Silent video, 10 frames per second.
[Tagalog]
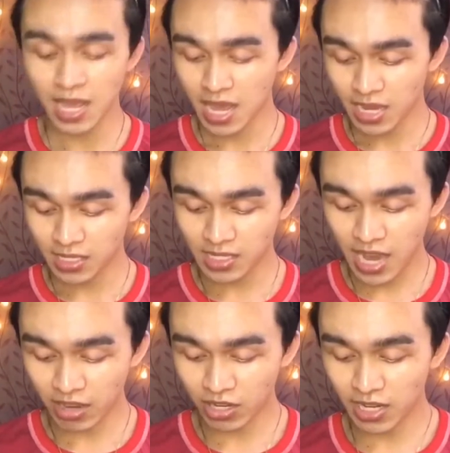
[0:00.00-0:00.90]

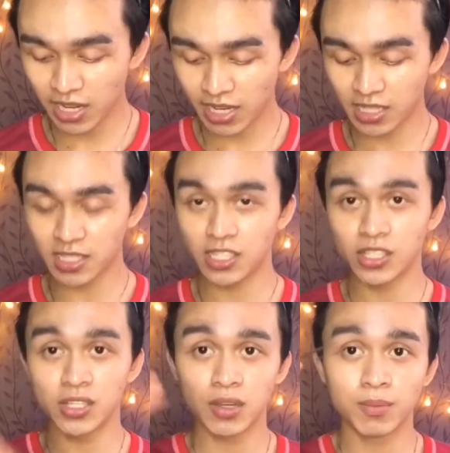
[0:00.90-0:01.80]
Second is
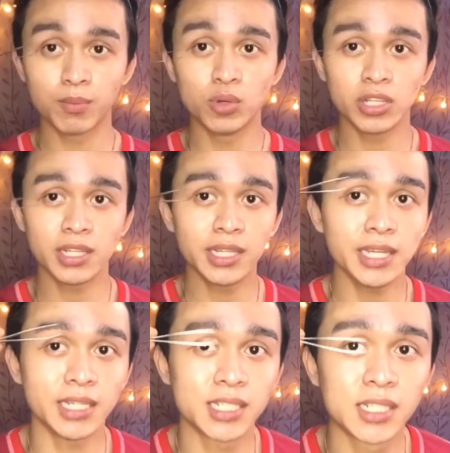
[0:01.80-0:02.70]

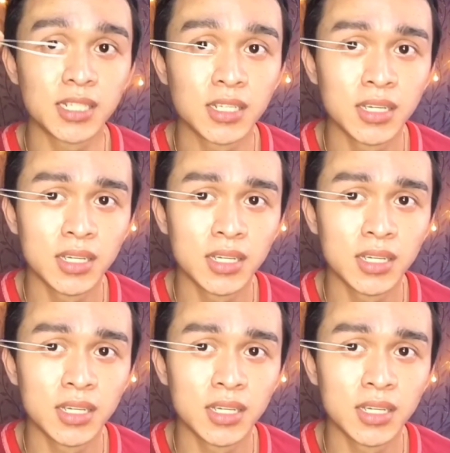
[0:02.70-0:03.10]
buntis.